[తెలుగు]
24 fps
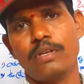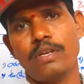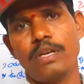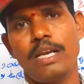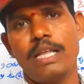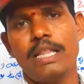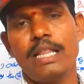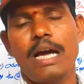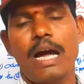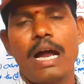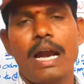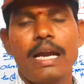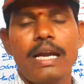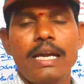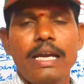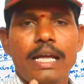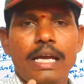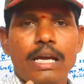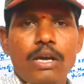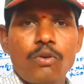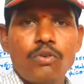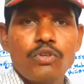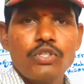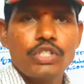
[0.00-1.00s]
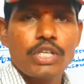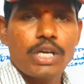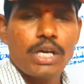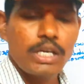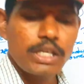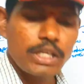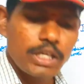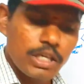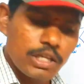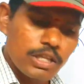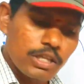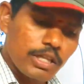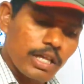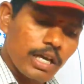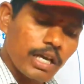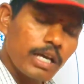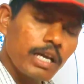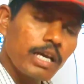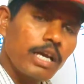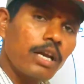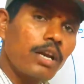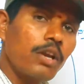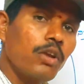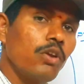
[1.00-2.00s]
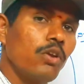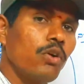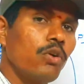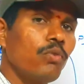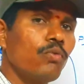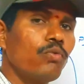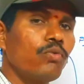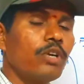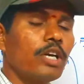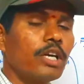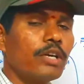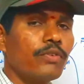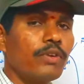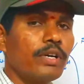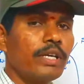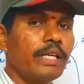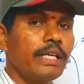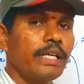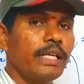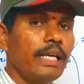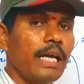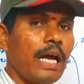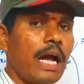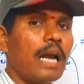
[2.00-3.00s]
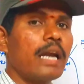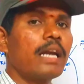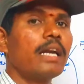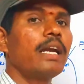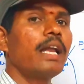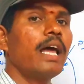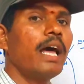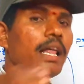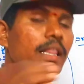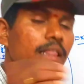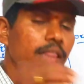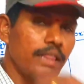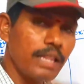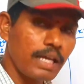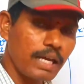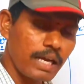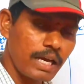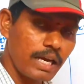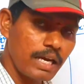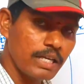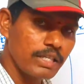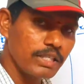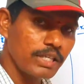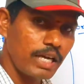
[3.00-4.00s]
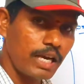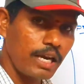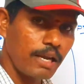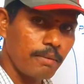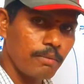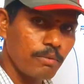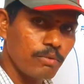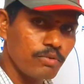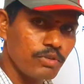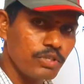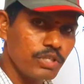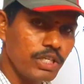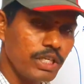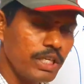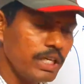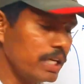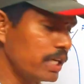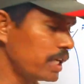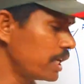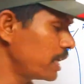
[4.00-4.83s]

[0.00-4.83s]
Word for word: లేదా అండ కవచానికి దగ్గరలో ఉన్నటువంటి అండాంత కణజాలం నుంచి